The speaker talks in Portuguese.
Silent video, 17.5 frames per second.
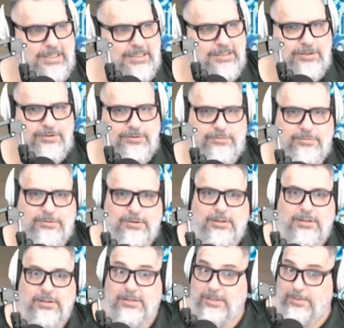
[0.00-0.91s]
Então,
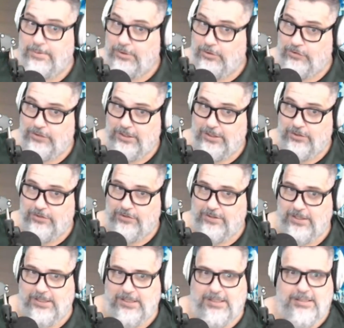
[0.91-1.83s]
também nos siga no
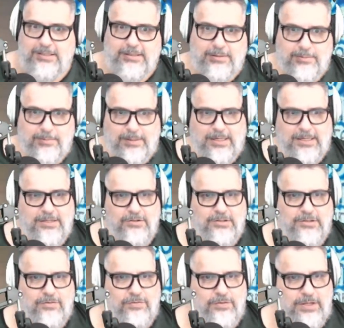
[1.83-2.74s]
Instagram, hein? Marcão
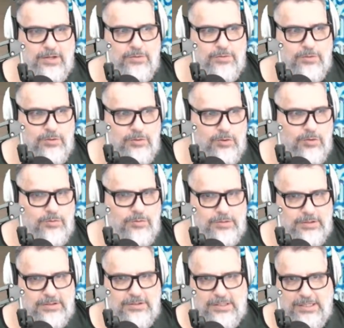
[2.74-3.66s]
da Fiel
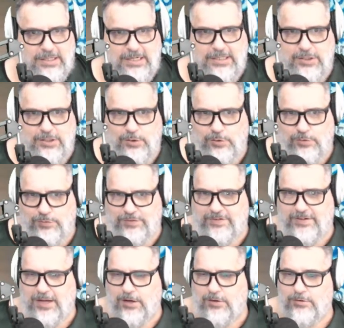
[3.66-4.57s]
ou underline
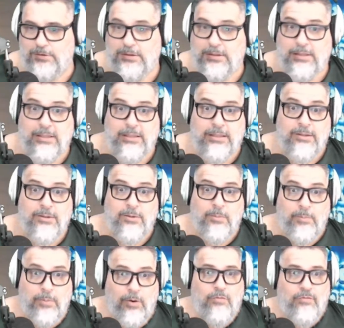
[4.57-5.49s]
oficial.
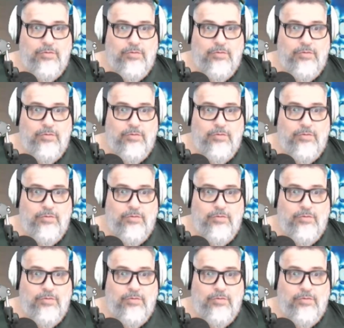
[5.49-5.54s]
Bom,